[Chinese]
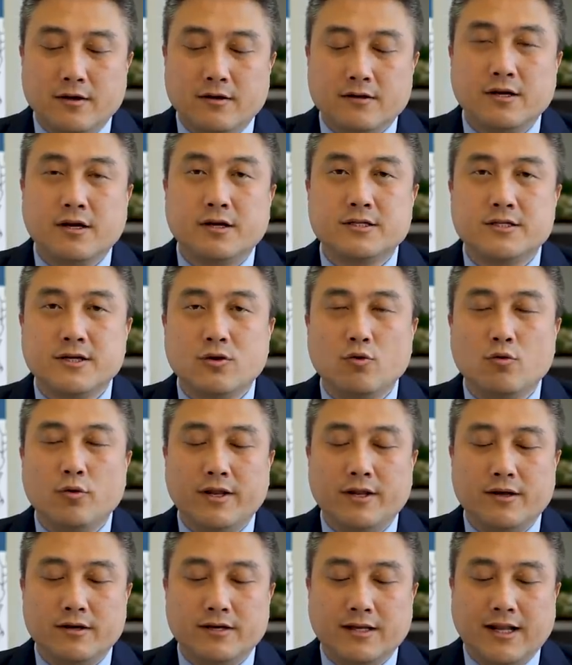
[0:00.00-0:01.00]
这个新规
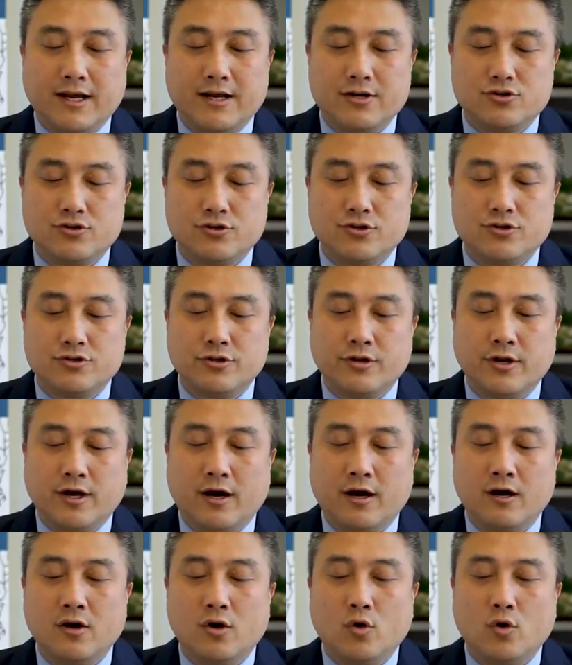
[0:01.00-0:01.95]
定一旦实施呢，